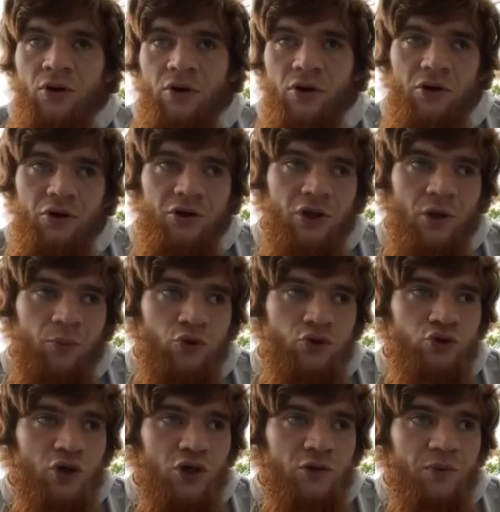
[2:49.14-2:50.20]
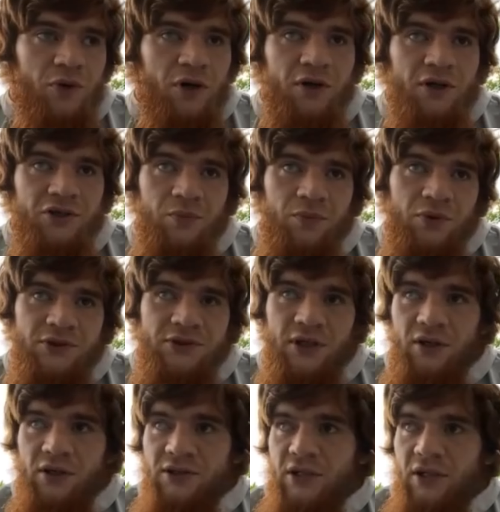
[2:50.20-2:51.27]
А, и на почту отправили, типа,
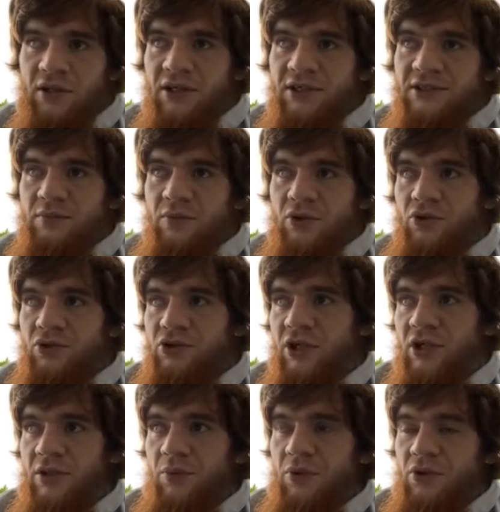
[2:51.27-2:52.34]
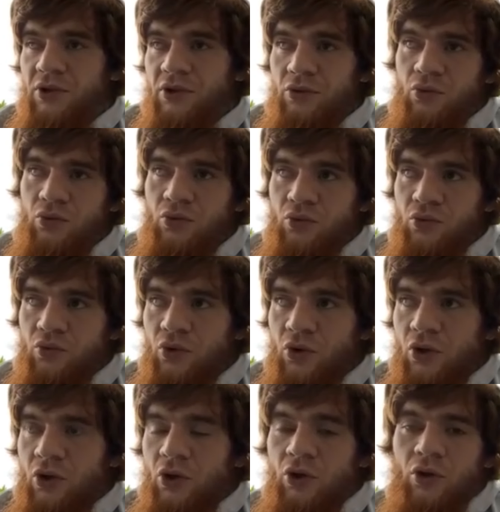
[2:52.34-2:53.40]
согласен бороться. Я теперь, ну, ну,
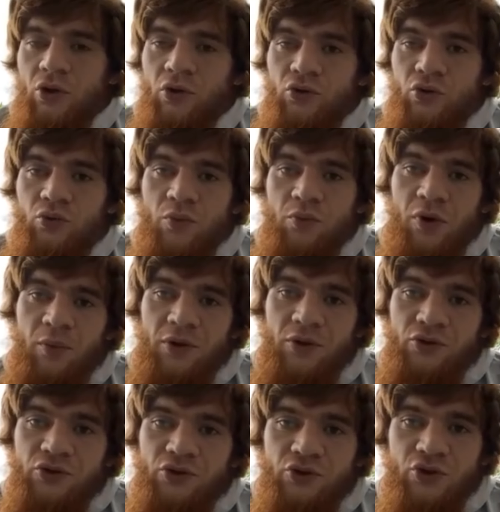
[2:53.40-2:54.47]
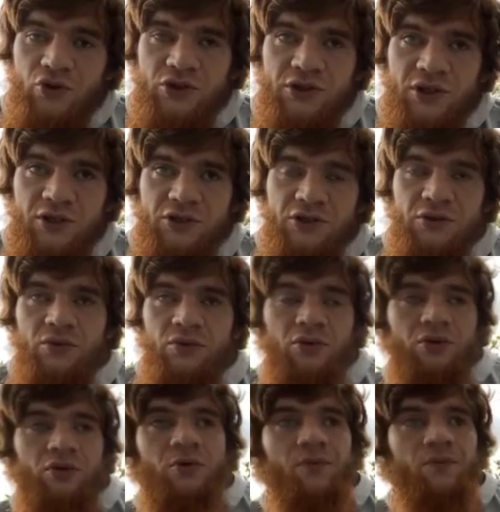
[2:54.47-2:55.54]
думаю, поборюсь, ничего страшного.
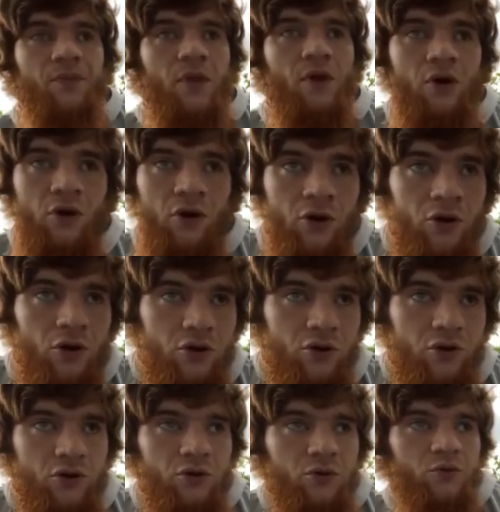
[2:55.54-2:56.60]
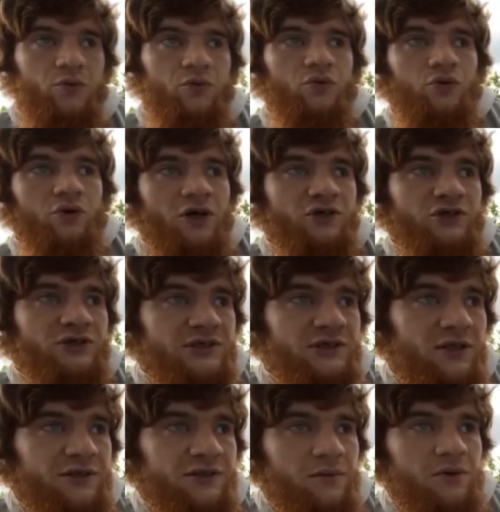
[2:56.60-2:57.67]
И, ну, я же не
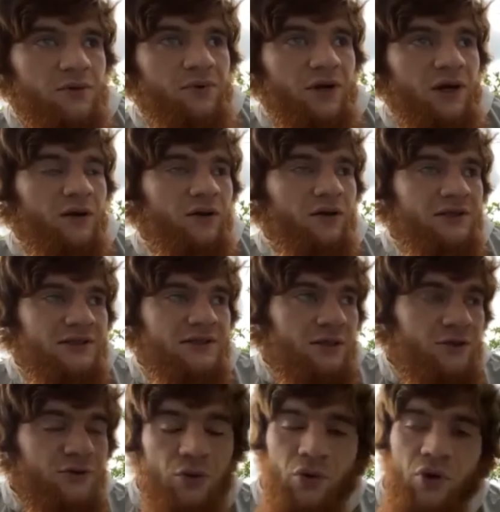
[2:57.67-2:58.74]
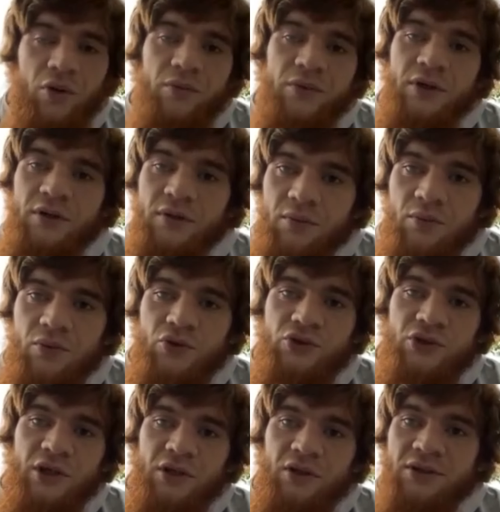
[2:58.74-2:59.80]
знал там, и правила не знал толком, да,
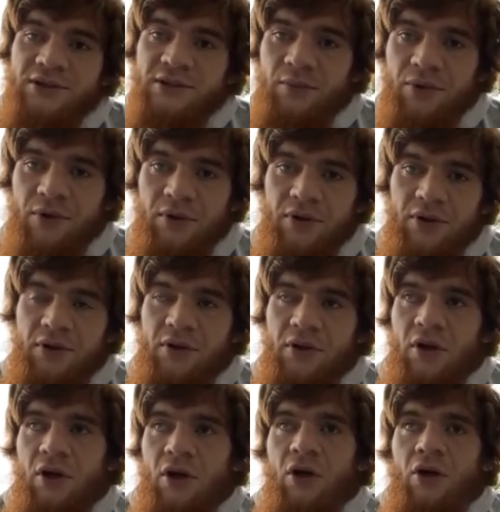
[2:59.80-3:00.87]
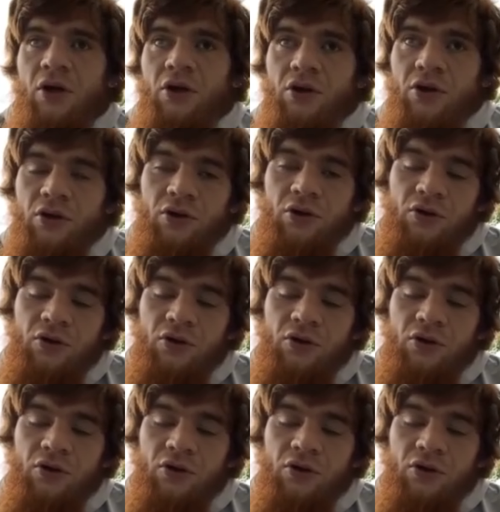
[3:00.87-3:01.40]
просто хотел себя проверить. И